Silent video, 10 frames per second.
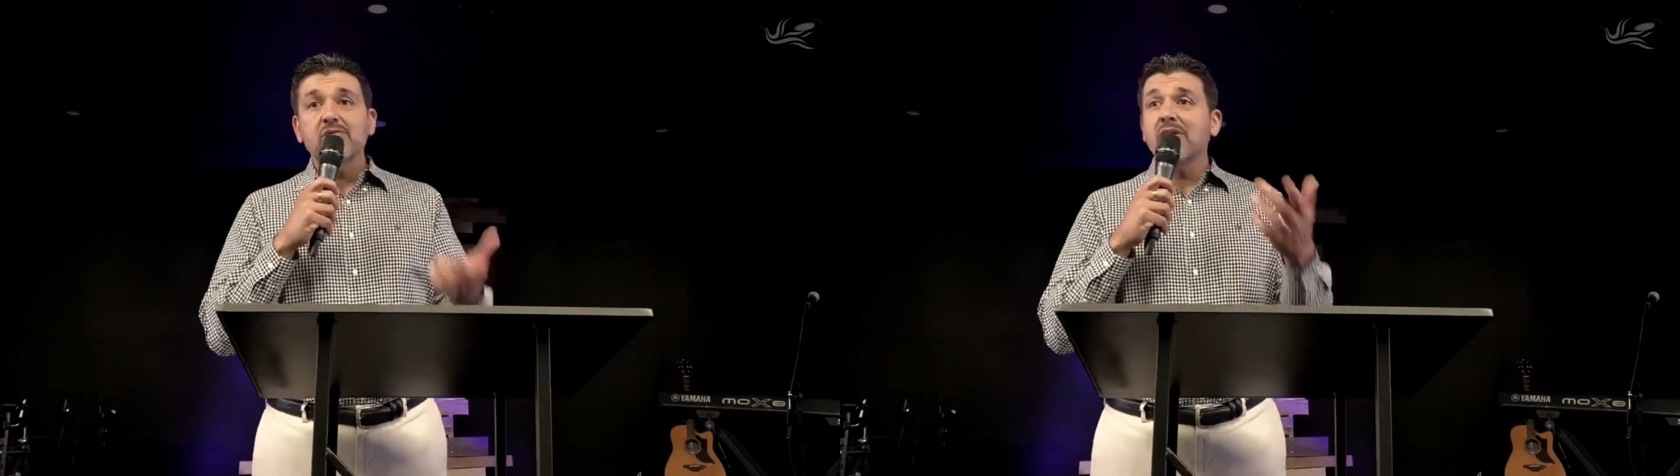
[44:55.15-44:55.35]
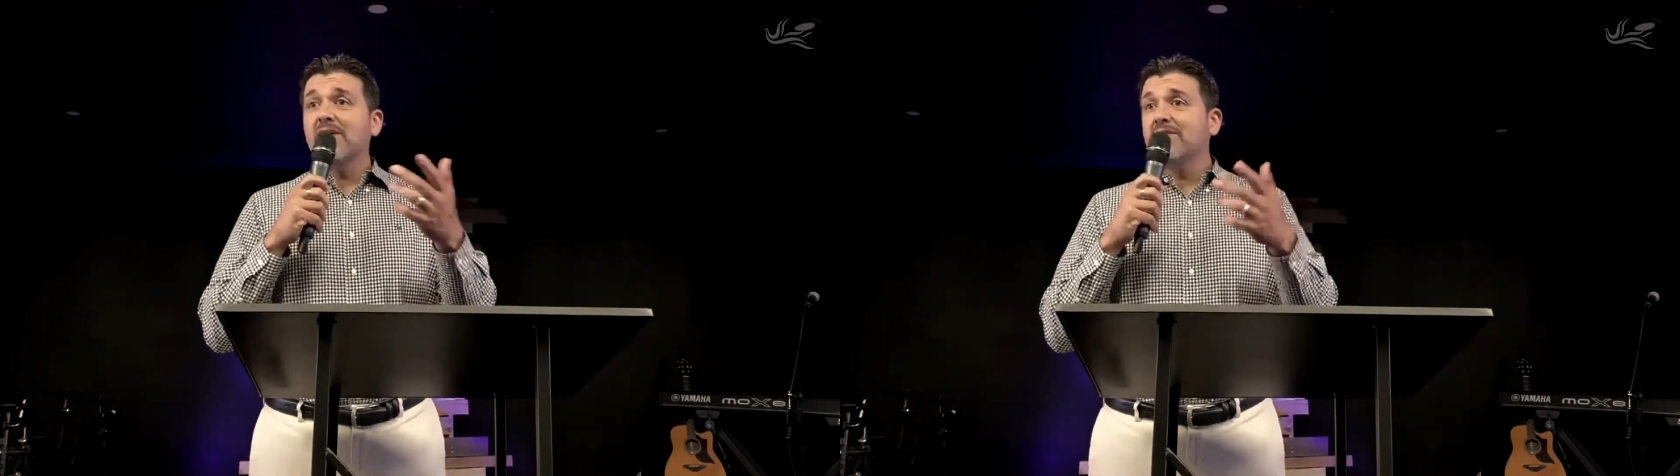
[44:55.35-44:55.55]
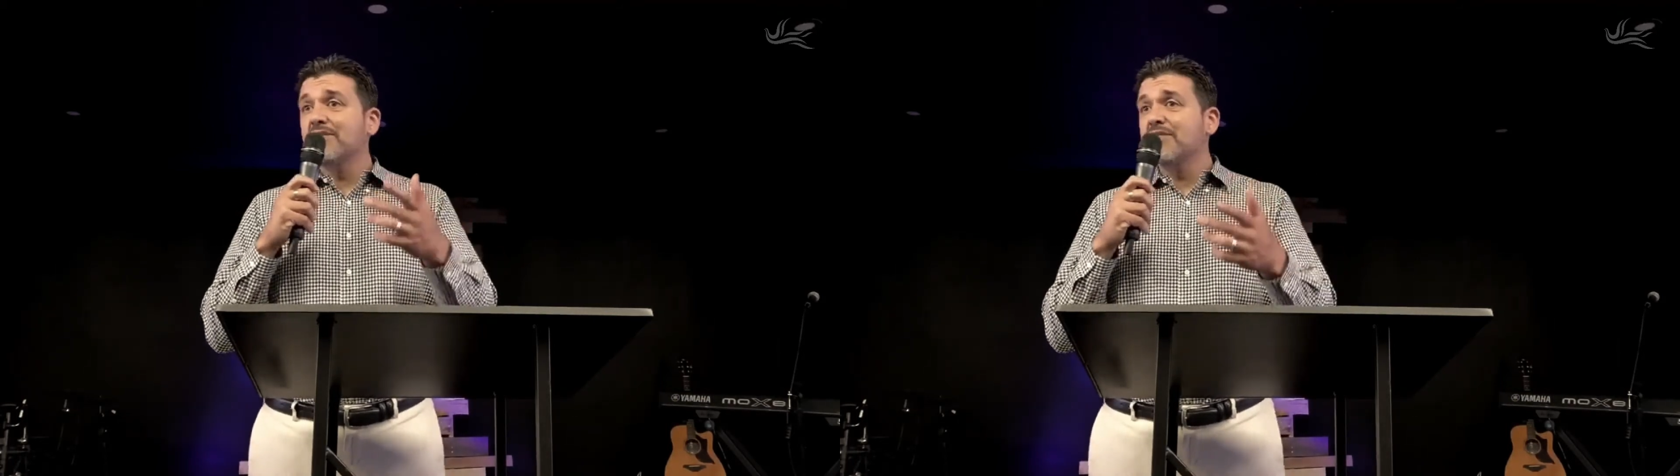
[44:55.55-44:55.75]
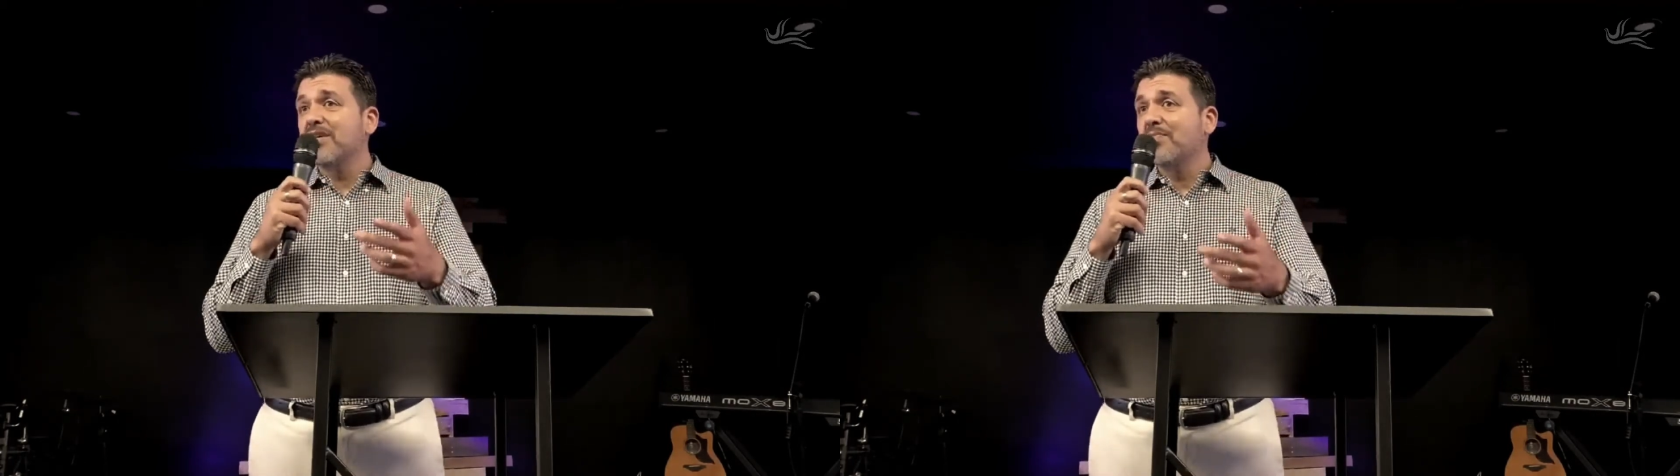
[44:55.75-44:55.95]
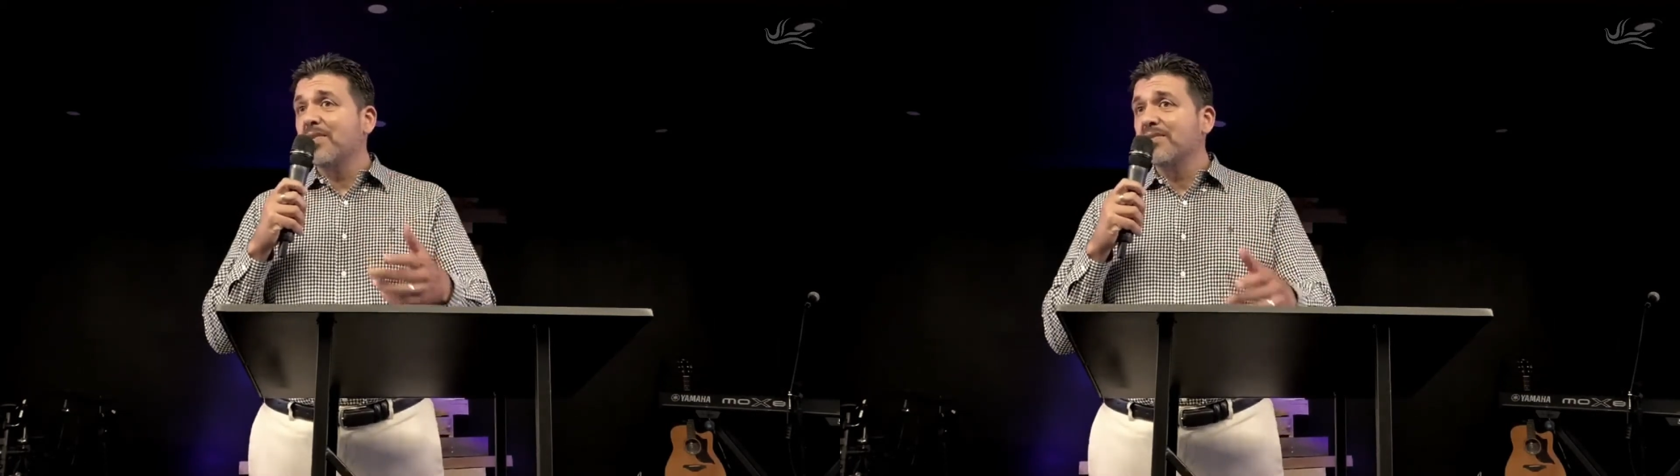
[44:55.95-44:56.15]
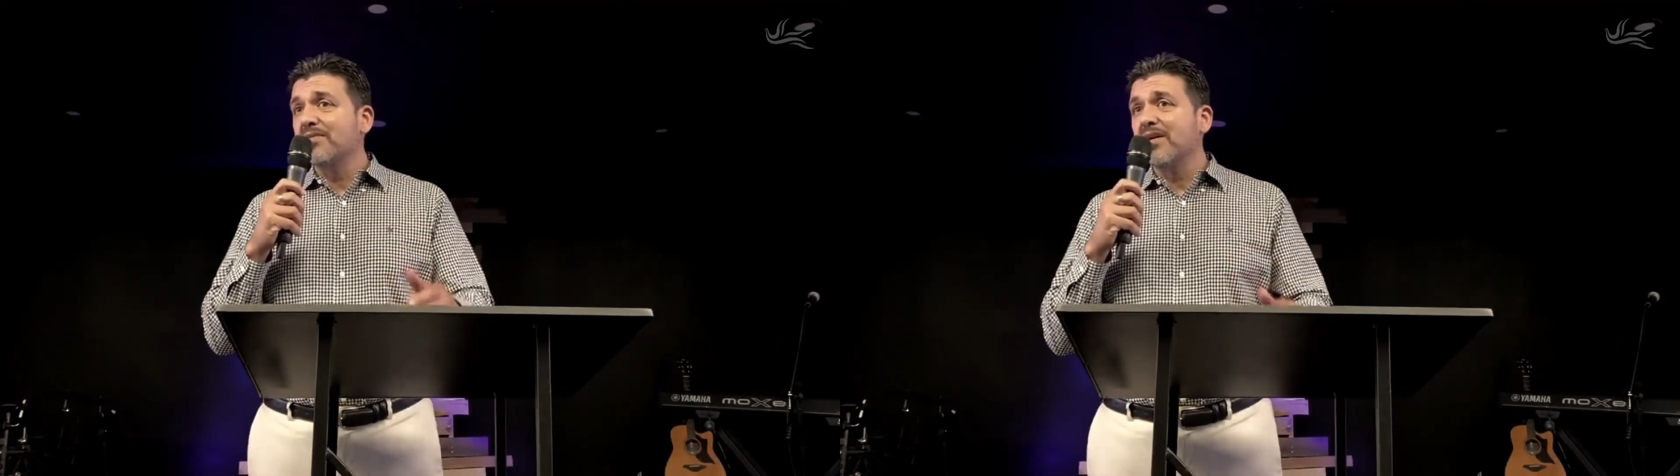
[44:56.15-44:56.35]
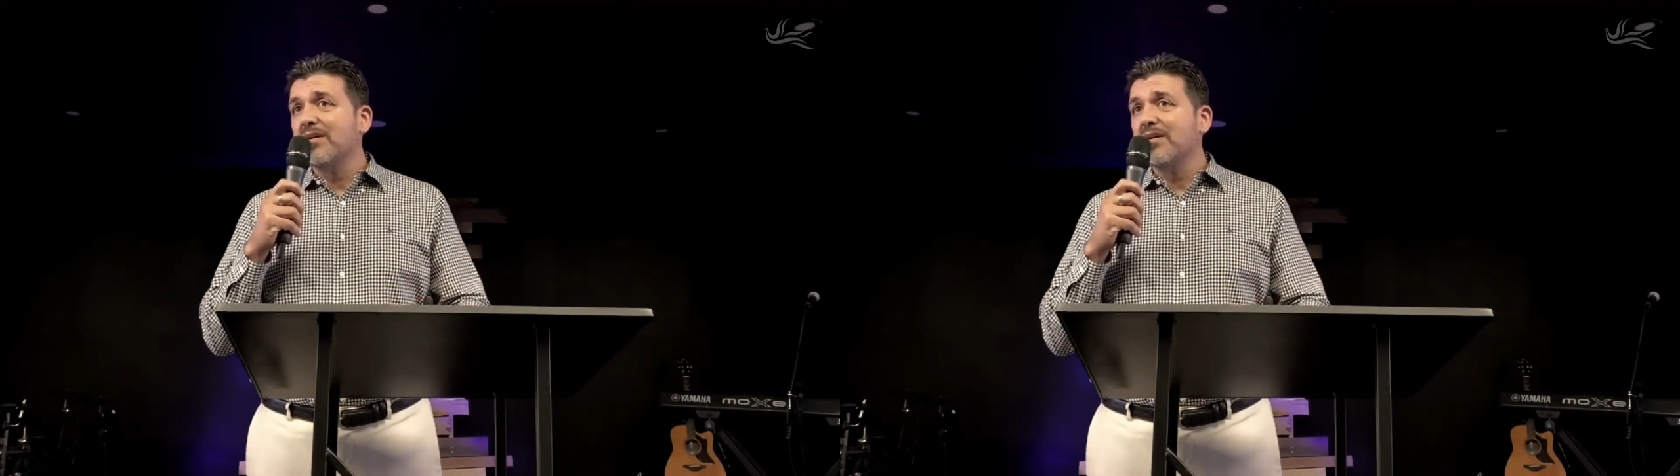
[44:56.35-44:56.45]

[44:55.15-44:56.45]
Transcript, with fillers: aí que a gente tem que pensar.